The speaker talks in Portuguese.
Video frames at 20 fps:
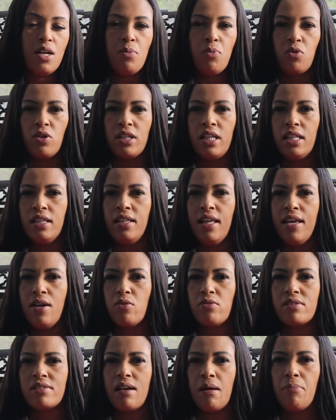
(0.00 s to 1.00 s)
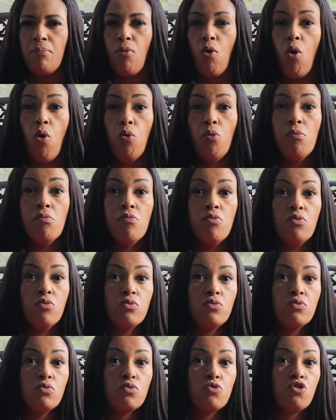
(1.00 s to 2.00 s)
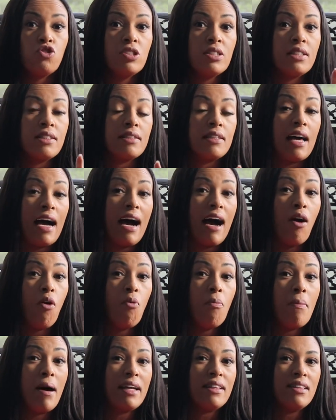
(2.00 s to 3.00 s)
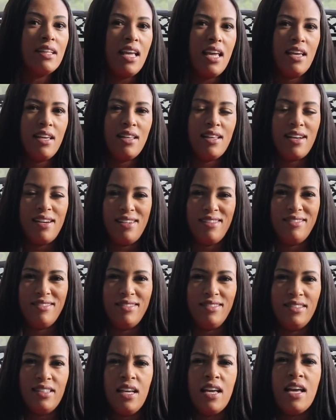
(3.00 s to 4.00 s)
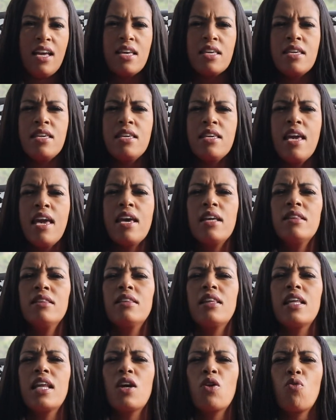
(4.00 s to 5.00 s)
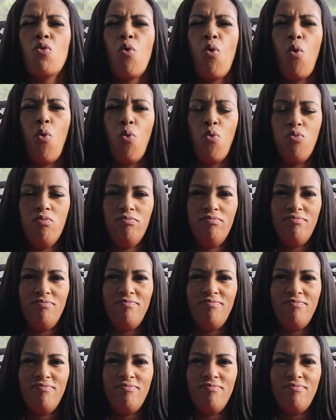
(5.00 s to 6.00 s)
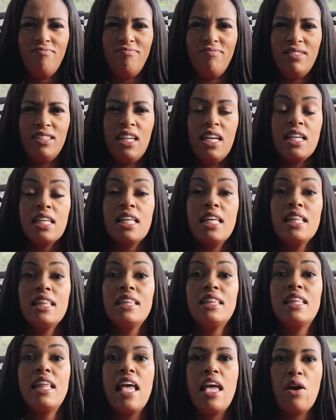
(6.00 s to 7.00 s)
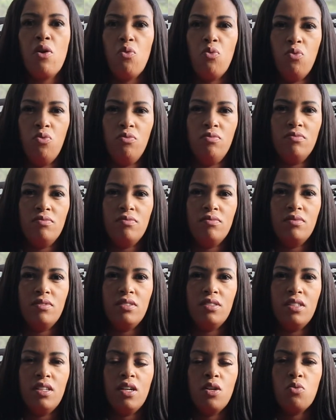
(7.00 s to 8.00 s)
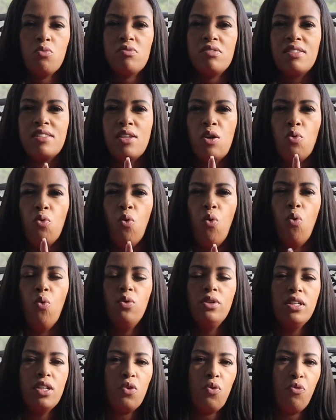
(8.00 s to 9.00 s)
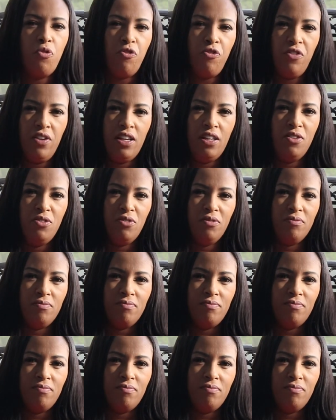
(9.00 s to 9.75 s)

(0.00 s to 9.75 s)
Porque Deus amou o mundo de tal maneira que entregou, que deu o seu único filho,